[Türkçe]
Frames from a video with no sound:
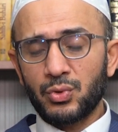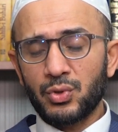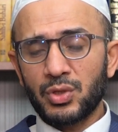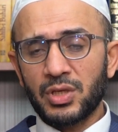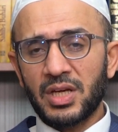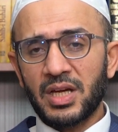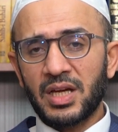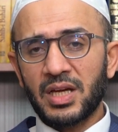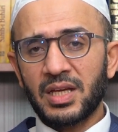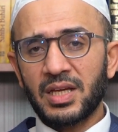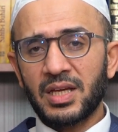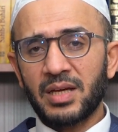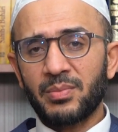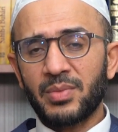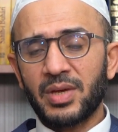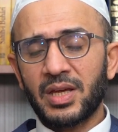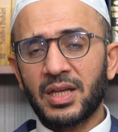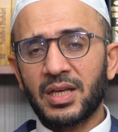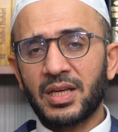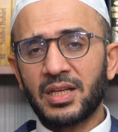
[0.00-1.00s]

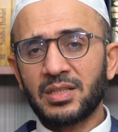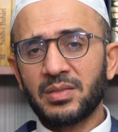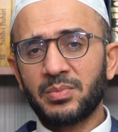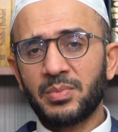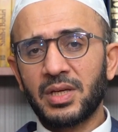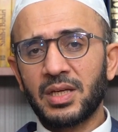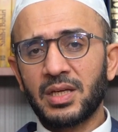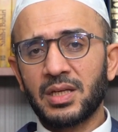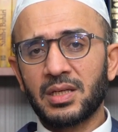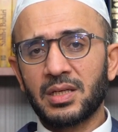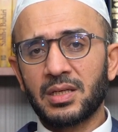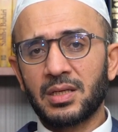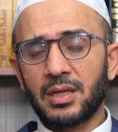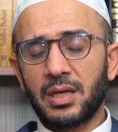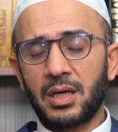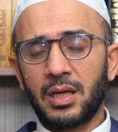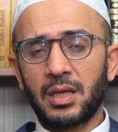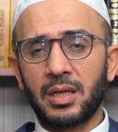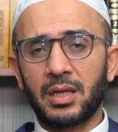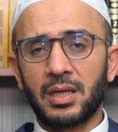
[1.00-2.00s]
Dünyaya meyletme,
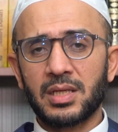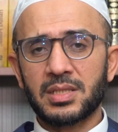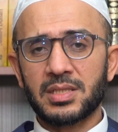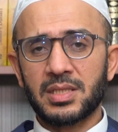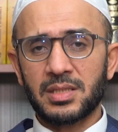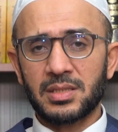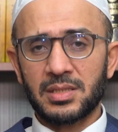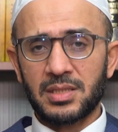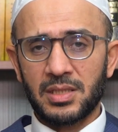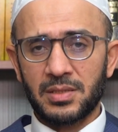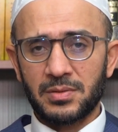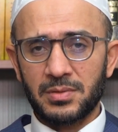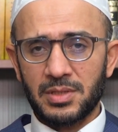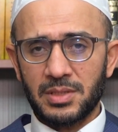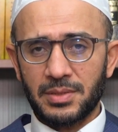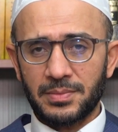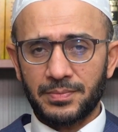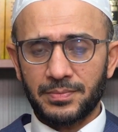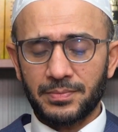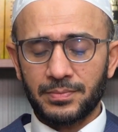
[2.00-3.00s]
Allah seni
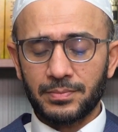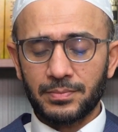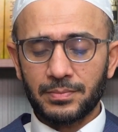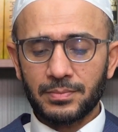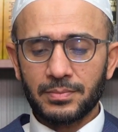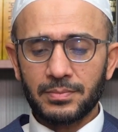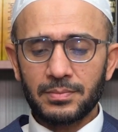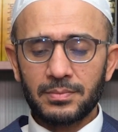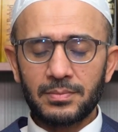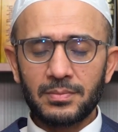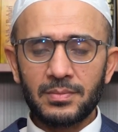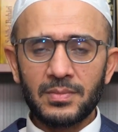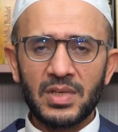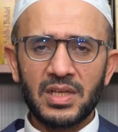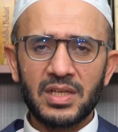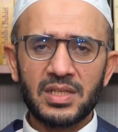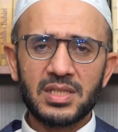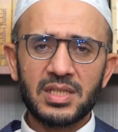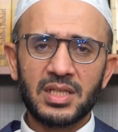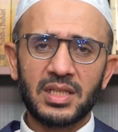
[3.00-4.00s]
sevsin.
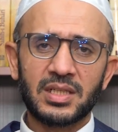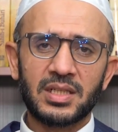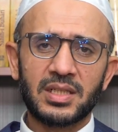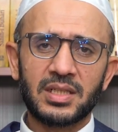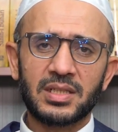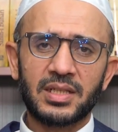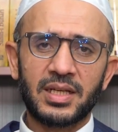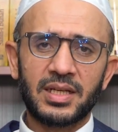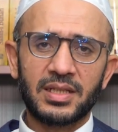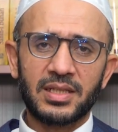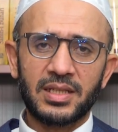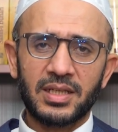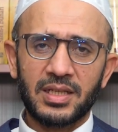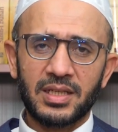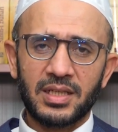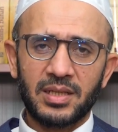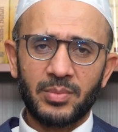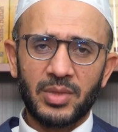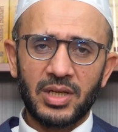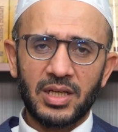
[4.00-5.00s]
İnsanların
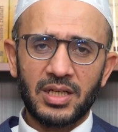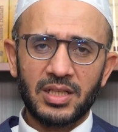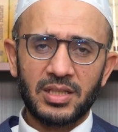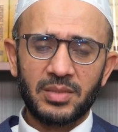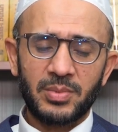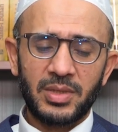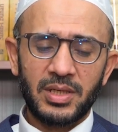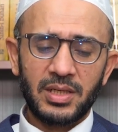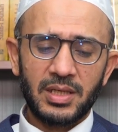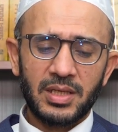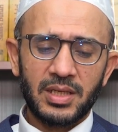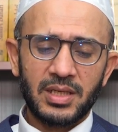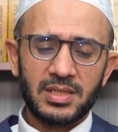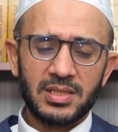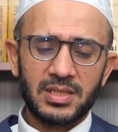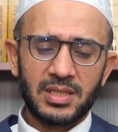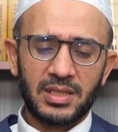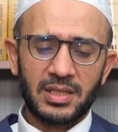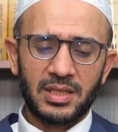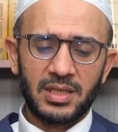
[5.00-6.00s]
elindekine meyletme,
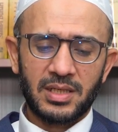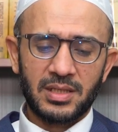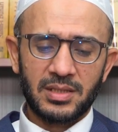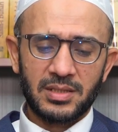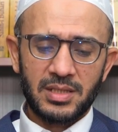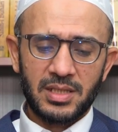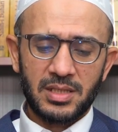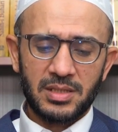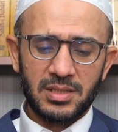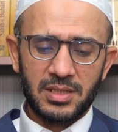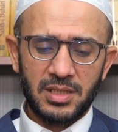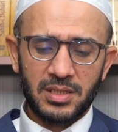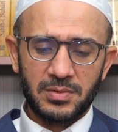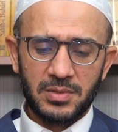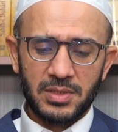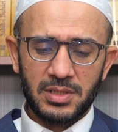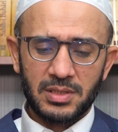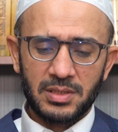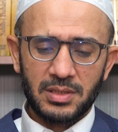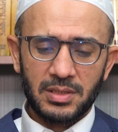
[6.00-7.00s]
insanlar seni
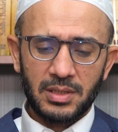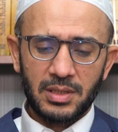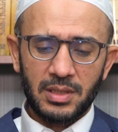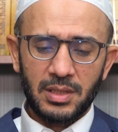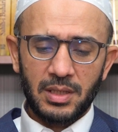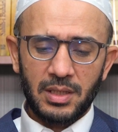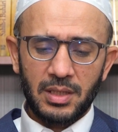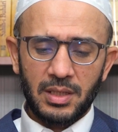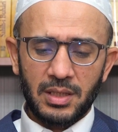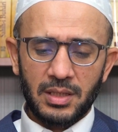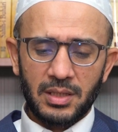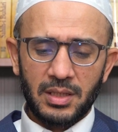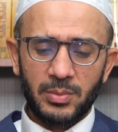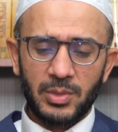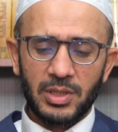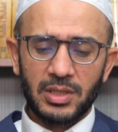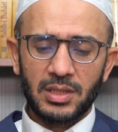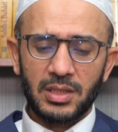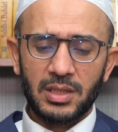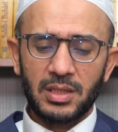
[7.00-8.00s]
sevsin.
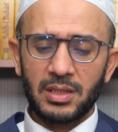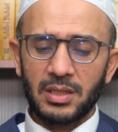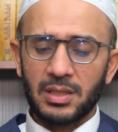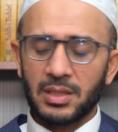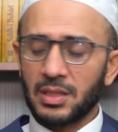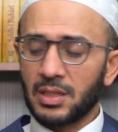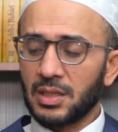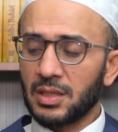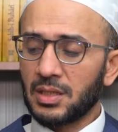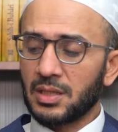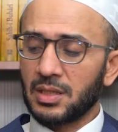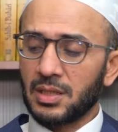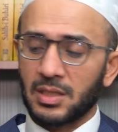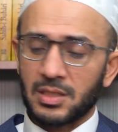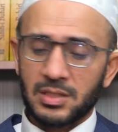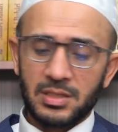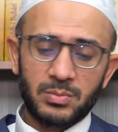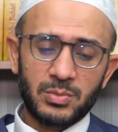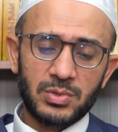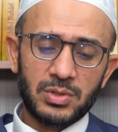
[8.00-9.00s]
Demek ki
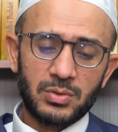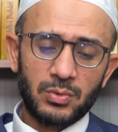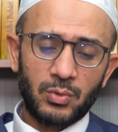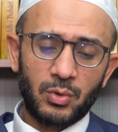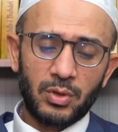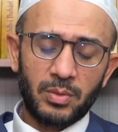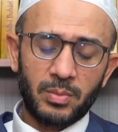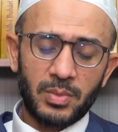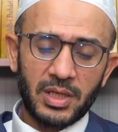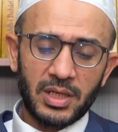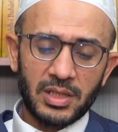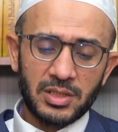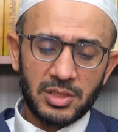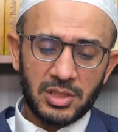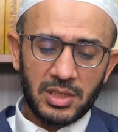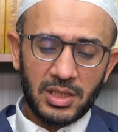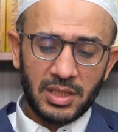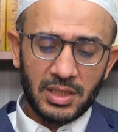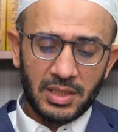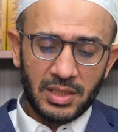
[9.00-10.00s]
ihtiyacımız
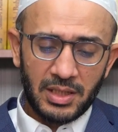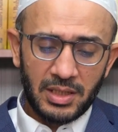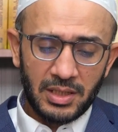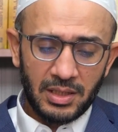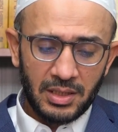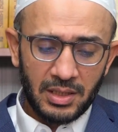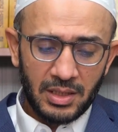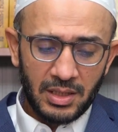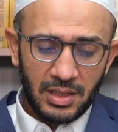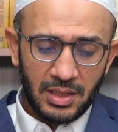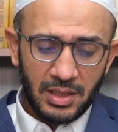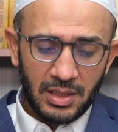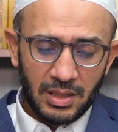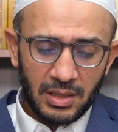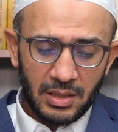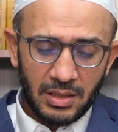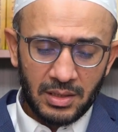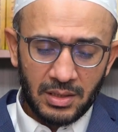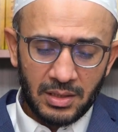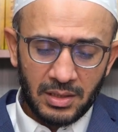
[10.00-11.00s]
olmayan şeye de
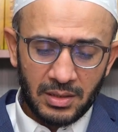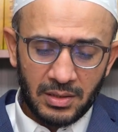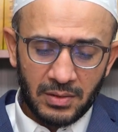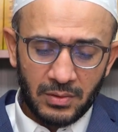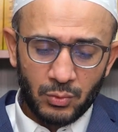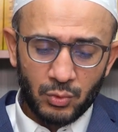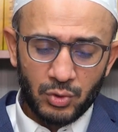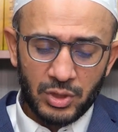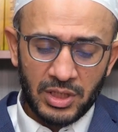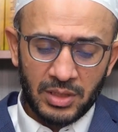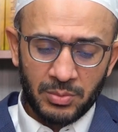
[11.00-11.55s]
e,